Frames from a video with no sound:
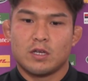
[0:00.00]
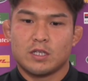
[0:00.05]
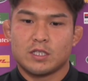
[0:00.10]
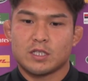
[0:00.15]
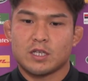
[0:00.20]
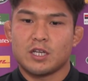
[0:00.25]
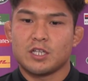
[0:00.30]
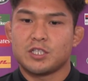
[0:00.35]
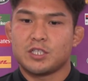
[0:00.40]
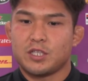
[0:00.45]

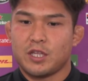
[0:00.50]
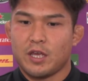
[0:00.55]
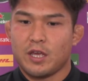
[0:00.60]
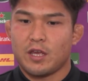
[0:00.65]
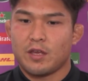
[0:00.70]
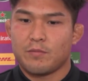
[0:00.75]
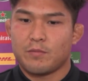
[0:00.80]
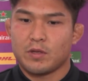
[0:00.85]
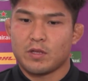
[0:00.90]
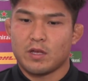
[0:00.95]
しっかりして、
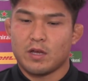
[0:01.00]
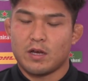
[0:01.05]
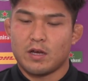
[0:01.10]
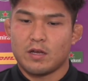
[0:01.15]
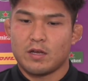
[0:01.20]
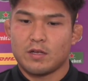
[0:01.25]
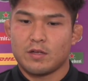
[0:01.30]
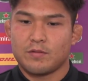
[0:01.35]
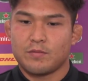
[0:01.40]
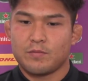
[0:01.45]
また
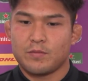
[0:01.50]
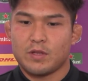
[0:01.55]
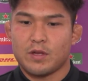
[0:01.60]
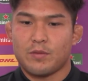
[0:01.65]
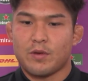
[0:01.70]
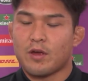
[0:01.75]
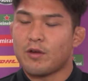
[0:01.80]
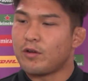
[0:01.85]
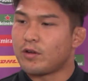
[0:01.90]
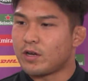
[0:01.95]

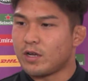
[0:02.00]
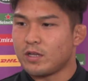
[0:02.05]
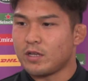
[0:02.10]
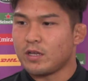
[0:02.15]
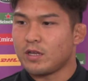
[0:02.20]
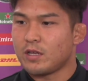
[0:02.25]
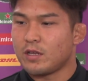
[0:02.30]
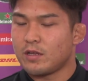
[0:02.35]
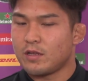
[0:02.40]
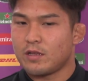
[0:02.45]
南アフリカ
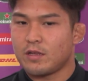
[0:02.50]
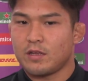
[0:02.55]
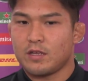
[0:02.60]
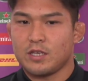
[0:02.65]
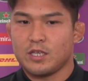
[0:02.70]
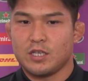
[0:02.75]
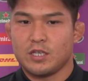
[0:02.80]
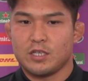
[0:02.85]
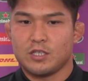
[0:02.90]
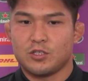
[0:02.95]
に
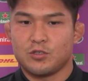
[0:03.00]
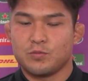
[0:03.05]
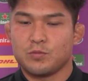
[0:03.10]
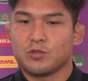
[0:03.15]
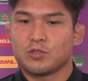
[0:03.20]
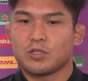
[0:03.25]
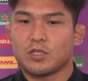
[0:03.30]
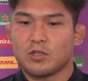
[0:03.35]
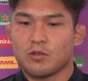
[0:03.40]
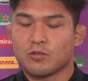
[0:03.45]
いい準
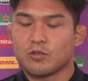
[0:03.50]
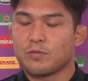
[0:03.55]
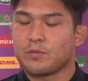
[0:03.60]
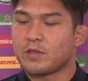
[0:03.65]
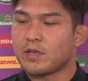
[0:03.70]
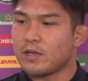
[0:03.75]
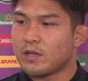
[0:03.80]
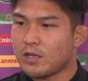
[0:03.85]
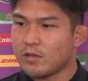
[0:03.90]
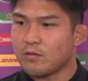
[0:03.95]
備をして臨み
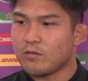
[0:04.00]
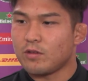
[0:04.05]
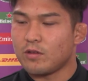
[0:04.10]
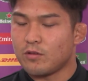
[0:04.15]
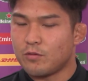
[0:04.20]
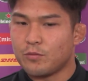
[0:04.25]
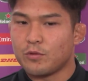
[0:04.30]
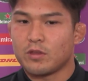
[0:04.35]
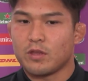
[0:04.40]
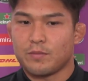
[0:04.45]
たいなというふう
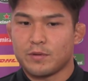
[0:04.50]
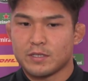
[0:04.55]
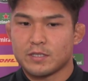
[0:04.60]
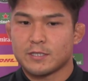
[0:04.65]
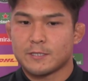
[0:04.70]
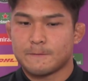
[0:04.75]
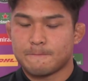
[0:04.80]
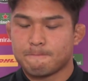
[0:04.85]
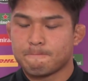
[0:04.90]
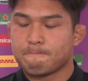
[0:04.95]
に思ってま
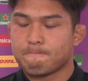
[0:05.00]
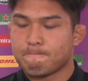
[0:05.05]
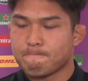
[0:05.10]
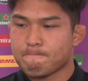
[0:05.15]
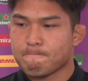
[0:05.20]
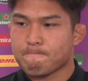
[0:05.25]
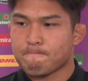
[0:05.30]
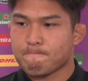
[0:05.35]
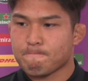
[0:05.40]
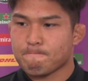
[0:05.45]
す
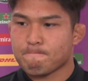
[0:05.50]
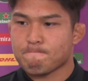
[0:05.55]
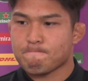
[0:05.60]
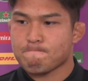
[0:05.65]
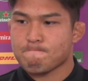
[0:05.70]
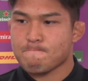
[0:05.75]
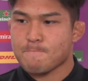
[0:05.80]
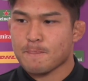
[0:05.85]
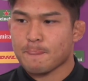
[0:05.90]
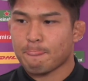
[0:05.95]
で
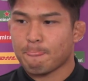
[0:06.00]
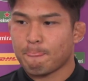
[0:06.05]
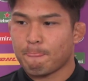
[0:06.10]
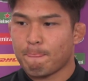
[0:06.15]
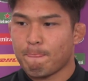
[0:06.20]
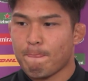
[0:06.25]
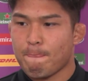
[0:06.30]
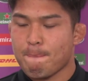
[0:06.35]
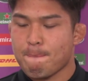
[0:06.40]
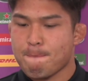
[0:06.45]
最後に、
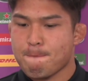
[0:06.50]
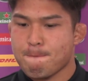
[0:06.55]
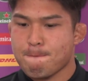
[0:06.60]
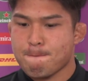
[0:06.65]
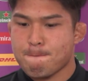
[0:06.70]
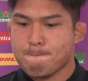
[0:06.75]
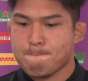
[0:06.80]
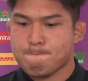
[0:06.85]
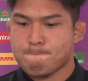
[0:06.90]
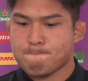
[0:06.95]
えー
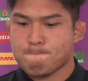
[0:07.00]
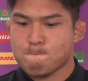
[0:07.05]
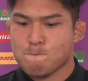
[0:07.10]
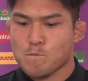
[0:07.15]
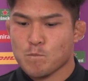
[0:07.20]
と、